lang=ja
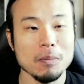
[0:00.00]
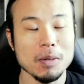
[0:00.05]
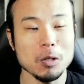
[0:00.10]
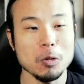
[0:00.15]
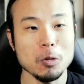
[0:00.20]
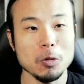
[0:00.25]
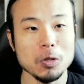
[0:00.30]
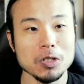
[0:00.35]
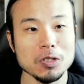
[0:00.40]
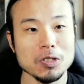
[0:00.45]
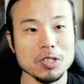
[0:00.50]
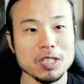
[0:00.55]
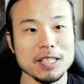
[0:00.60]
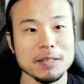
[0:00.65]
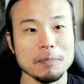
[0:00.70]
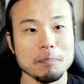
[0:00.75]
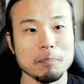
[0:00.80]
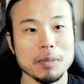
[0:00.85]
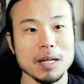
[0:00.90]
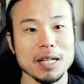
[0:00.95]
こういう
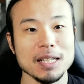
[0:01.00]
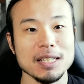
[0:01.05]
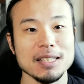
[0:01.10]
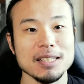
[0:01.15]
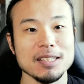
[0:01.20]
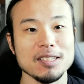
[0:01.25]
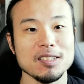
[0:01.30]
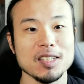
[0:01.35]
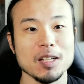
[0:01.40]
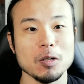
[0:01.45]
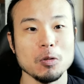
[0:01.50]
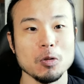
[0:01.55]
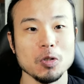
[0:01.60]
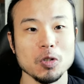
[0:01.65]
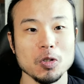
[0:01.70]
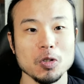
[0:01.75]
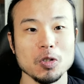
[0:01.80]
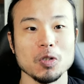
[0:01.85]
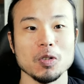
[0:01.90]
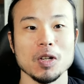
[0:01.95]
失敗したこ
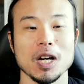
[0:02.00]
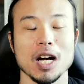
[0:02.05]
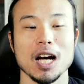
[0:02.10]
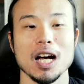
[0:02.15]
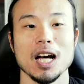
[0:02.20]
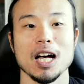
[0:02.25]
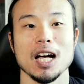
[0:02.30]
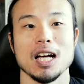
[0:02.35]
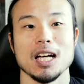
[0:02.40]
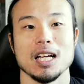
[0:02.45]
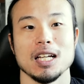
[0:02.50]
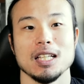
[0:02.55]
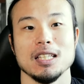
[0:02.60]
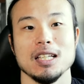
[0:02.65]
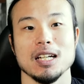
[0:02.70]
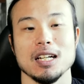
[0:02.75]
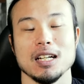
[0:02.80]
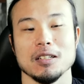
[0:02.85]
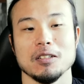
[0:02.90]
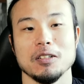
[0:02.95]
ととか、
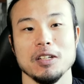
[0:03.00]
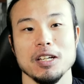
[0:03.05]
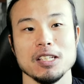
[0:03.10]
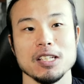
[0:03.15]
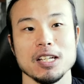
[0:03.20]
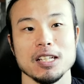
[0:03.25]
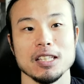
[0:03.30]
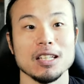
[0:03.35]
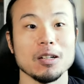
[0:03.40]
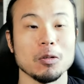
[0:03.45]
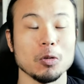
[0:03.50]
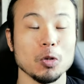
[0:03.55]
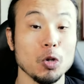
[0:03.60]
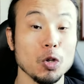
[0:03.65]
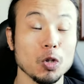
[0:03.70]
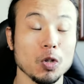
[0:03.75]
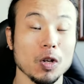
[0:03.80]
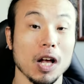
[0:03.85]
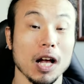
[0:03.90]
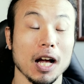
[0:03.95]
悔しかったこ
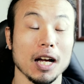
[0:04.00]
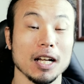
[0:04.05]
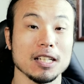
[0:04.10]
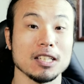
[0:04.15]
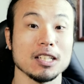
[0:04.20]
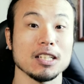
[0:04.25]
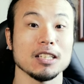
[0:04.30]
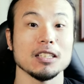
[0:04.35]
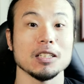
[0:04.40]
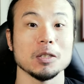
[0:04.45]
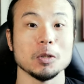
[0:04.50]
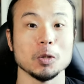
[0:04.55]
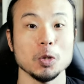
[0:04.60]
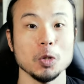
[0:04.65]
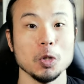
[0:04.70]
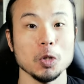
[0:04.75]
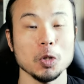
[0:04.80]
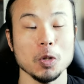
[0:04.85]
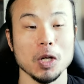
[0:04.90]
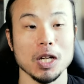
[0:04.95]
ととか悲しかったこ
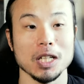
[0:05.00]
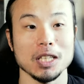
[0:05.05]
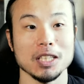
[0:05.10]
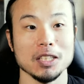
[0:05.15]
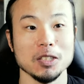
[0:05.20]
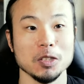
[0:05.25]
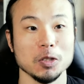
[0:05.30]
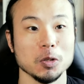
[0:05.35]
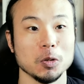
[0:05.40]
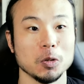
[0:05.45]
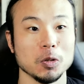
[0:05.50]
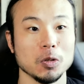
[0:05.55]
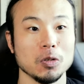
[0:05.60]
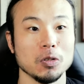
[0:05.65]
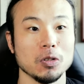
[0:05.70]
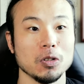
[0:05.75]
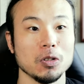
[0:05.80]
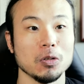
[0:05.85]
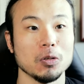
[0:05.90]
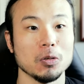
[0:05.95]
ととかっていうこ
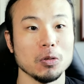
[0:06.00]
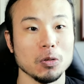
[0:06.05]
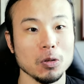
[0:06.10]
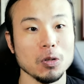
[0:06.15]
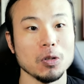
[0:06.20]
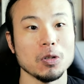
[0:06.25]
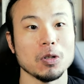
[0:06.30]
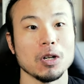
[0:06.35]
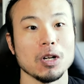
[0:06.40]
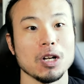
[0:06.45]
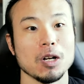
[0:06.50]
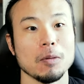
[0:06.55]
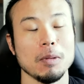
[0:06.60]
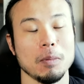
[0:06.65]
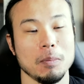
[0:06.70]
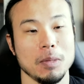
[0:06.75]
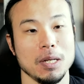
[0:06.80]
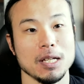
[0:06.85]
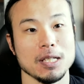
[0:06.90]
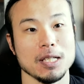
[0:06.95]
とを、
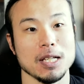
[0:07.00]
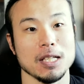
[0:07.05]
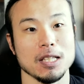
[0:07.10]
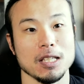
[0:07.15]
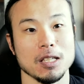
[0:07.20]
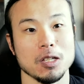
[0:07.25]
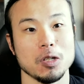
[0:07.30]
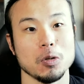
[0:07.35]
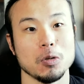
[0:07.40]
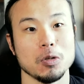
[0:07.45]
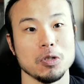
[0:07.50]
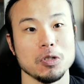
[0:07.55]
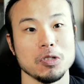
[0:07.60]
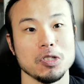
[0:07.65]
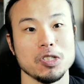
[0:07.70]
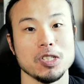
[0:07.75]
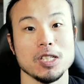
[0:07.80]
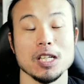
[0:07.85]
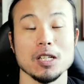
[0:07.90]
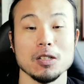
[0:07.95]
皆さんに共有
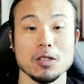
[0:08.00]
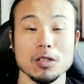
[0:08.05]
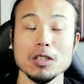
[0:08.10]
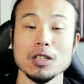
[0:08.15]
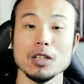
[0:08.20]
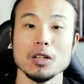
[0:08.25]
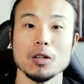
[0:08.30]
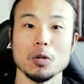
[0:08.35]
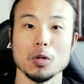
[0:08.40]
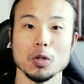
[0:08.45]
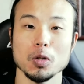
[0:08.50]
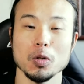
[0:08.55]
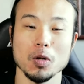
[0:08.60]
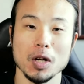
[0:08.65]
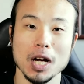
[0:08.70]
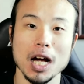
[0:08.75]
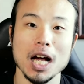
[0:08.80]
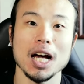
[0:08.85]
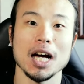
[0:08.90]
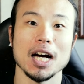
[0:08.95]
していくこ
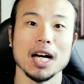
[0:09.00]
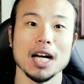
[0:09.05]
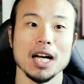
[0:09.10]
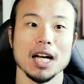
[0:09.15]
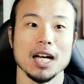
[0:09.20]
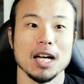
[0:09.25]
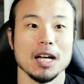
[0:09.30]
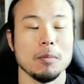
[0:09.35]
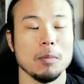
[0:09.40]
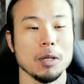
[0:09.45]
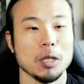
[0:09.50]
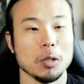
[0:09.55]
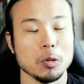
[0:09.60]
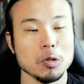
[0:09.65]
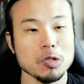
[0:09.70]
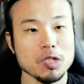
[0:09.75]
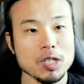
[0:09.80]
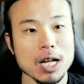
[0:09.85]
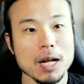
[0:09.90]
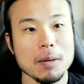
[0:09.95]
とが、ひょっ
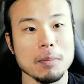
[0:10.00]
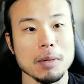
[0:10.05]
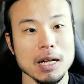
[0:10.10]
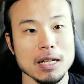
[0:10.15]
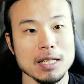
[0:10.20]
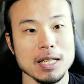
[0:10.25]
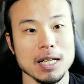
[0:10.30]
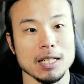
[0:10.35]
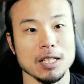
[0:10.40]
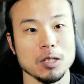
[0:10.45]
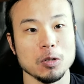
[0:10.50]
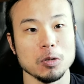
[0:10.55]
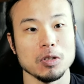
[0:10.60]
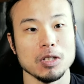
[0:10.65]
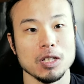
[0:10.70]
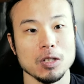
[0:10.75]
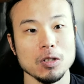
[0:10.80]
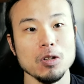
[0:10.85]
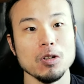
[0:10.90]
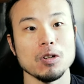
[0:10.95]
としたら皆さんにとっ
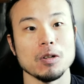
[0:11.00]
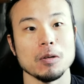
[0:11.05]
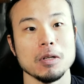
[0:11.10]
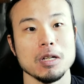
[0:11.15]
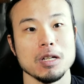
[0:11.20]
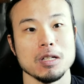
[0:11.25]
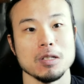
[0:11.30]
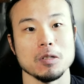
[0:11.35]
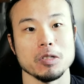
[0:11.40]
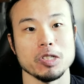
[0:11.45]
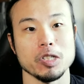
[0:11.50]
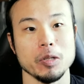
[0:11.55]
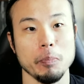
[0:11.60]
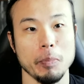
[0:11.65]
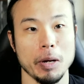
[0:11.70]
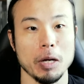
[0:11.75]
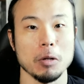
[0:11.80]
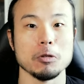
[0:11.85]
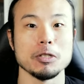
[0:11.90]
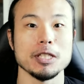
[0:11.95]
ての、失
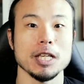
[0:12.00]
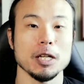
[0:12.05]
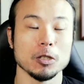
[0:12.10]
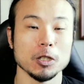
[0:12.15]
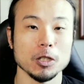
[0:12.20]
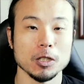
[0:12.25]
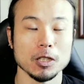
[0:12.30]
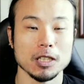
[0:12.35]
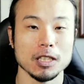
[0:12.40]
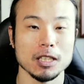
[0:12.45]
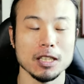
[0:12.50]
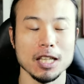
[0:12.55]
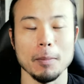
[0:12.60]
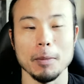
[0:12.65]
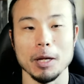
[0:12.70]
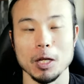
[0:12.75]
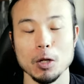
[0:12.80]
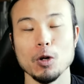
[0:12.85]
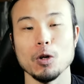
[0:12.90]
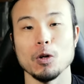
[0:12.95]
敗を防ぐた
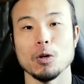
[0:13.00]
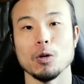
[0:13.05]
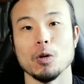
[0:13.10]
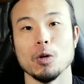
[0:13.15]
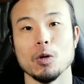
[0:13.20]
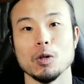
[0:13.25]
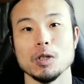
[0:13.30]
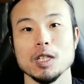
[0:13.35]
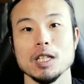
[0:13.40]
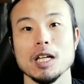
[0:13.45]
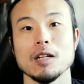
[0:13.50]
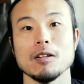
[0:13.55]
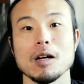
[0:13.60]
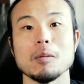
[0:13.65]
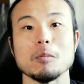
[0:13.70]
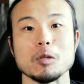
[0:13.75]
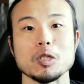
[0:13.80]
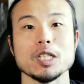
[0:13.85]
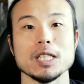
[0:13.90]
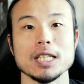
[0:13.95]
めの方法になる
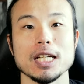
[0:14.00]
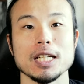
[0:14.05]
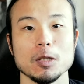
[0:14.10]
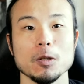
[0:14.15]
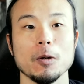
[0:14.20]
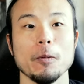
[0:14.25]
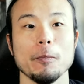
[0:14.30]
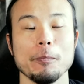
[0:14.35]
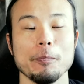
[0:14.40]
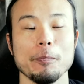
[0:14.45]
かもしれないと。